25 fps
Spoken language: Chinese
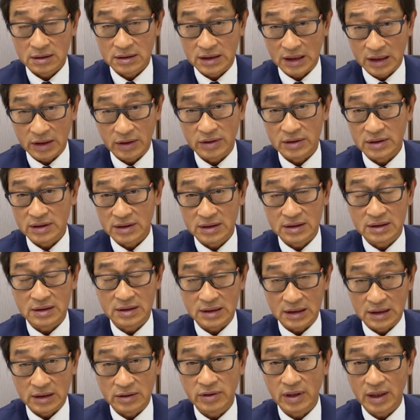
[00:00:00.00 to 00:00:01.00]
这个
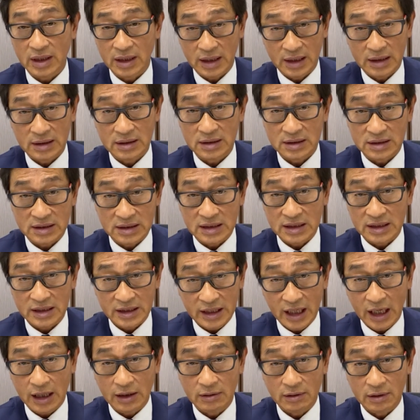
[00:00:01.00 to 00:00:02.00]
几个月来的新
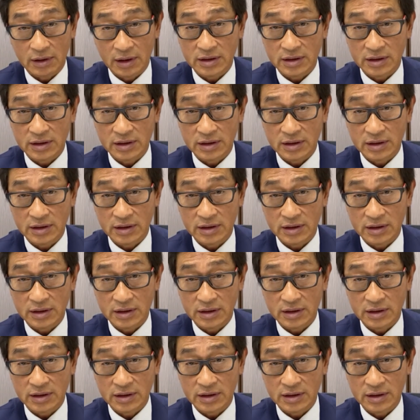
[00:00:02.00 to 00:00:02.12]
高，